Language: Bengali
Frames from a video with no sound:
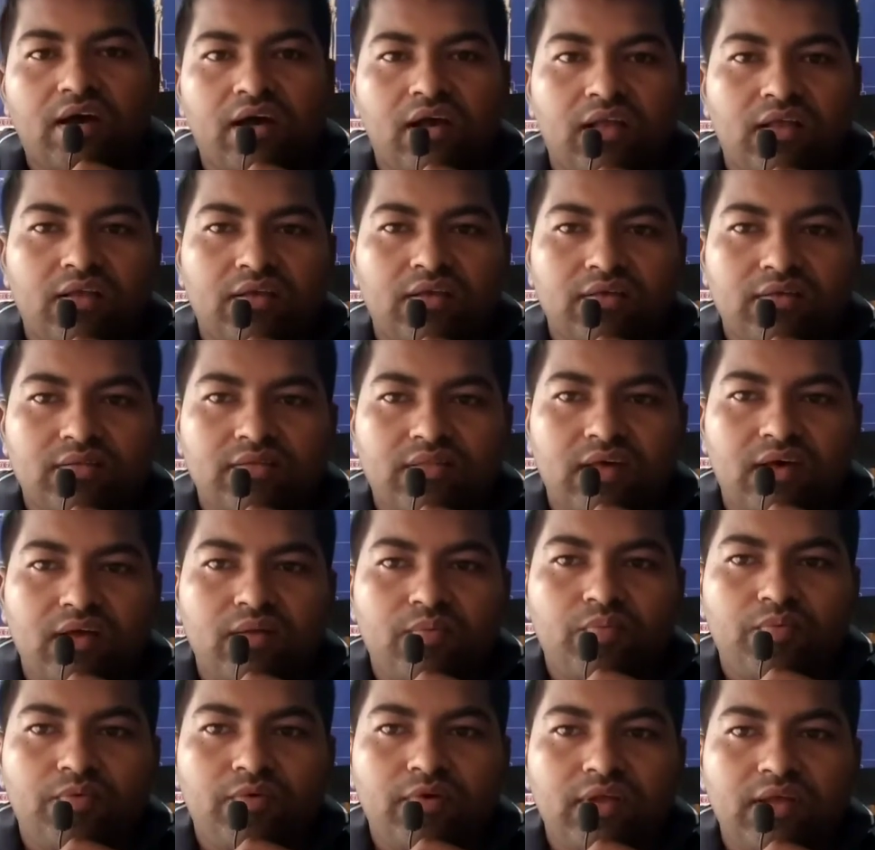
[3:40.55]
আর
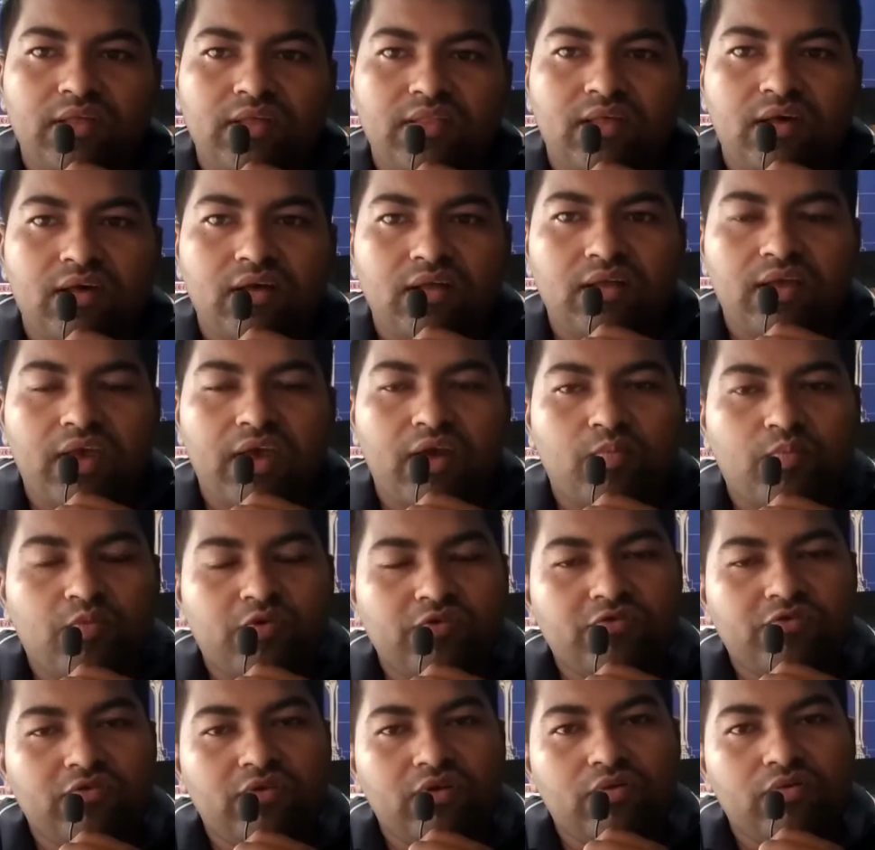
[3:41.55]
তারপরে তার এক
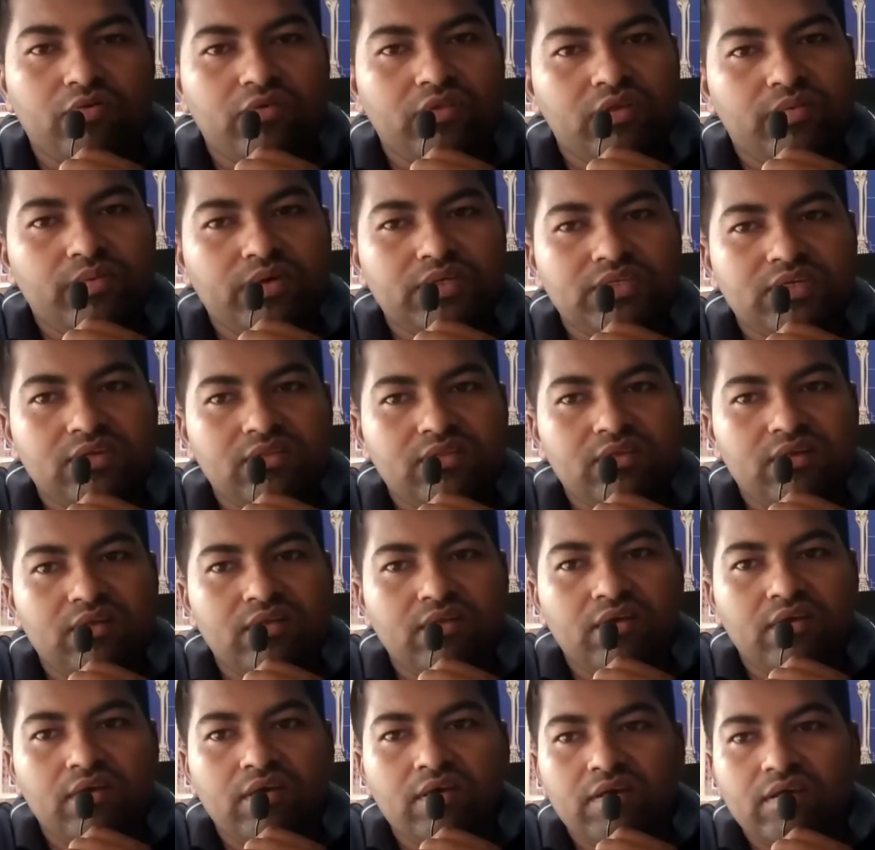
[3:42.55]
বছরের ঊর্ধ্বে বাচ্চাদের
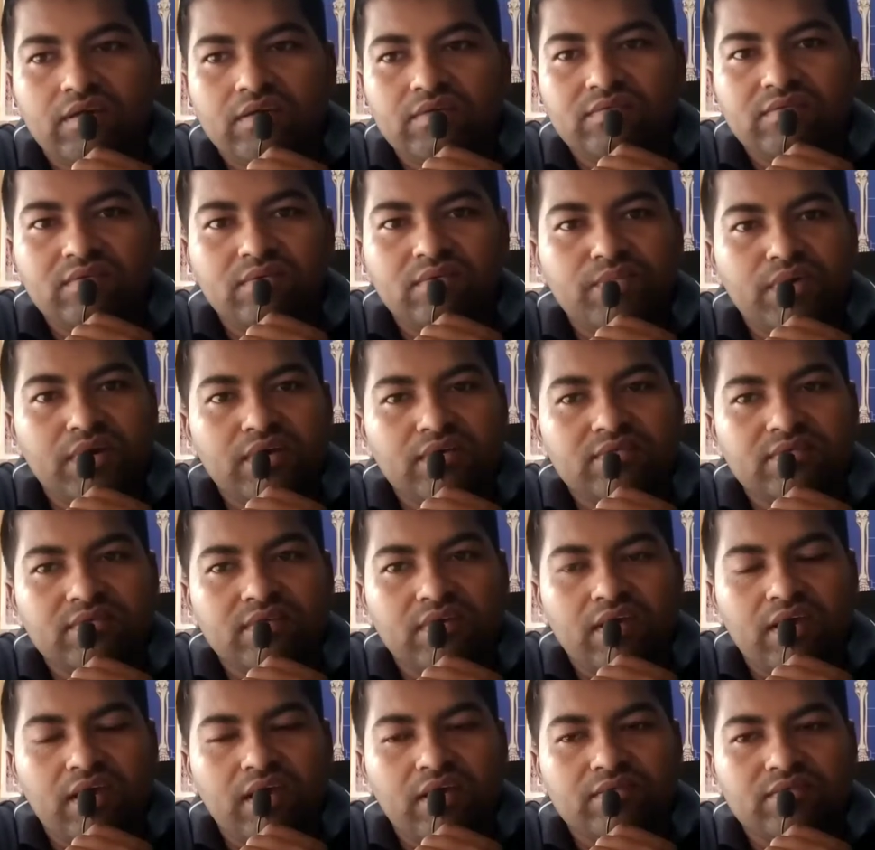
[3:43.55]
জিম্যাক্স
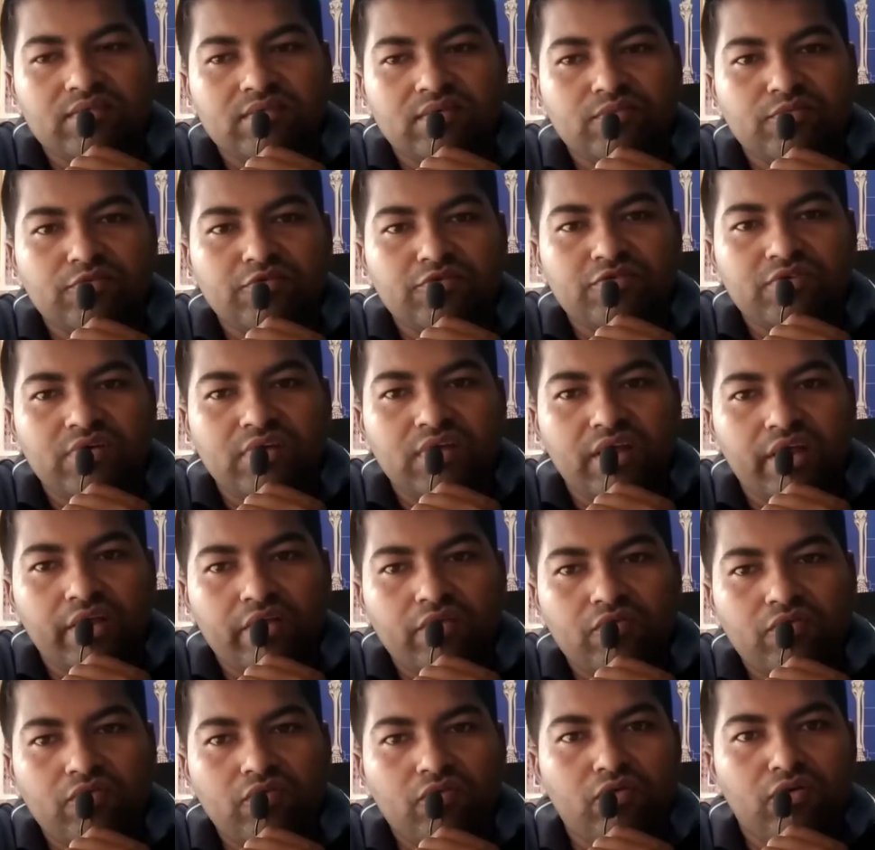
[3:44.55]
এক চামচের
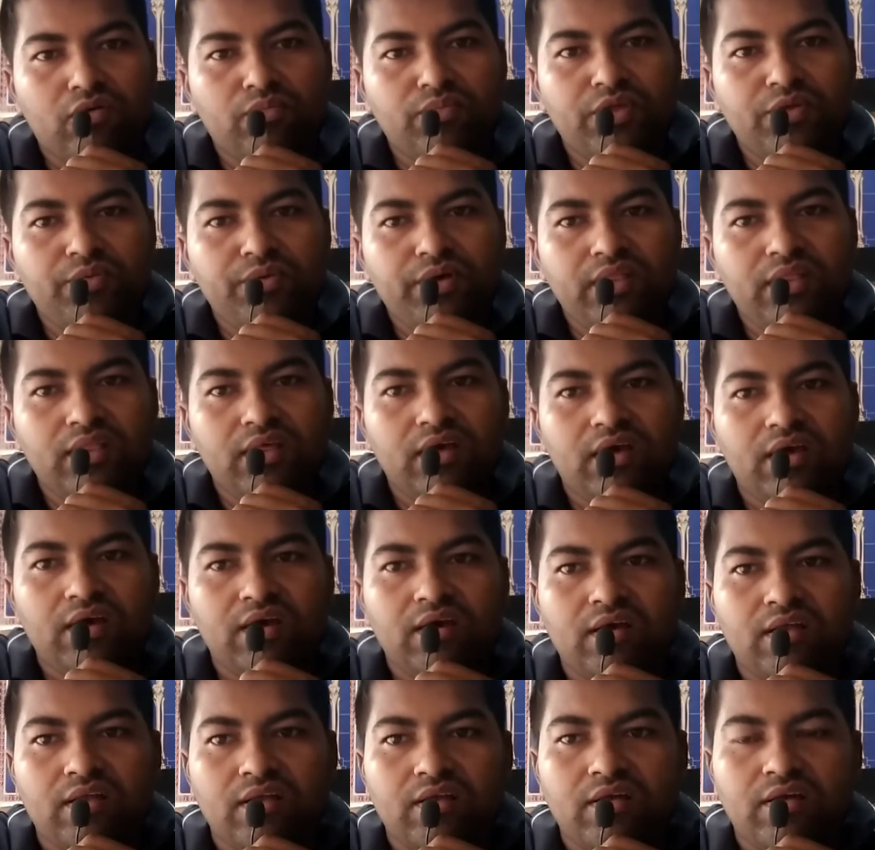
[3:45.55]
একটু কম দিবেন
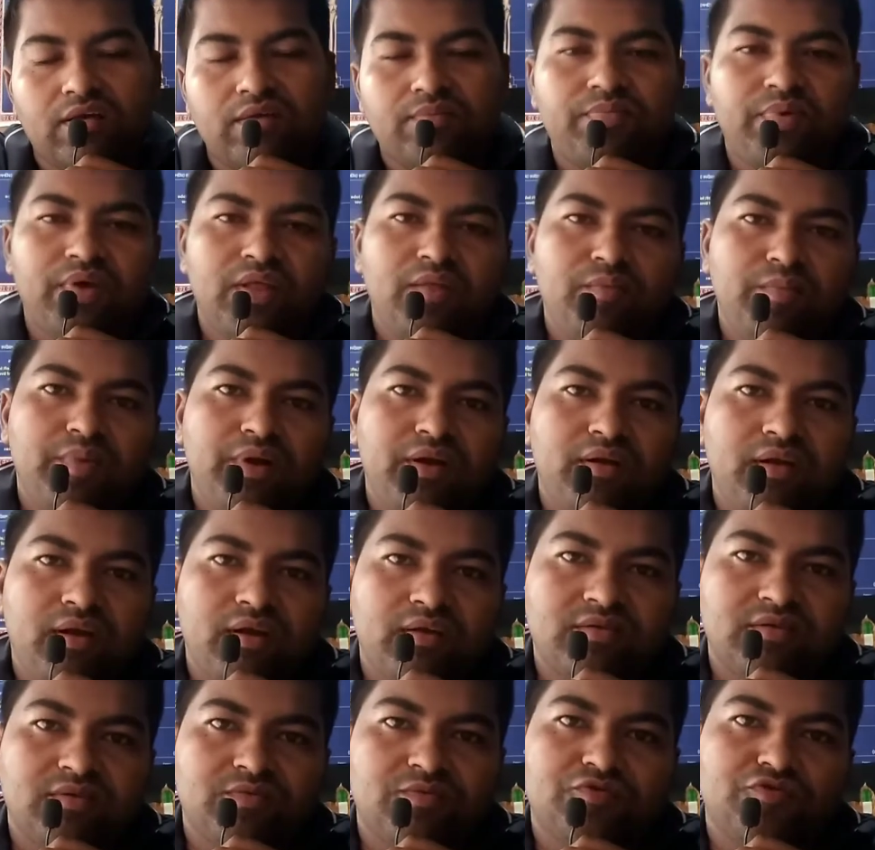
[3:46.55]
আর ফিলম্যাট
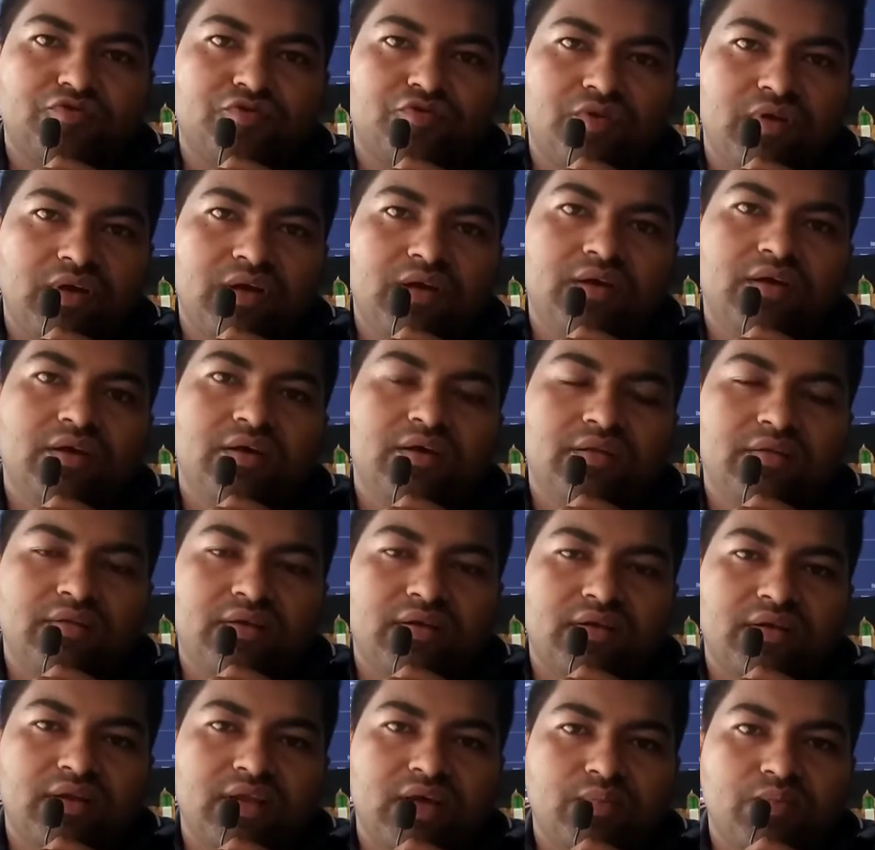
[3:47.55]
এক চামচ করে
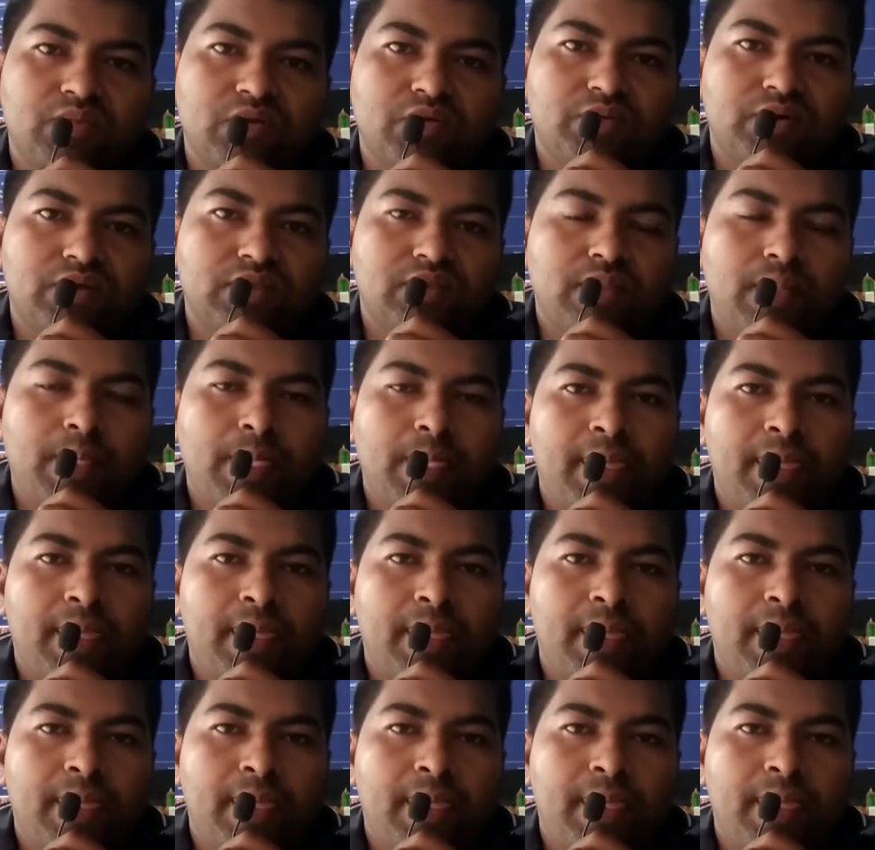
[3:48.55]
তিন টাইম দিবেন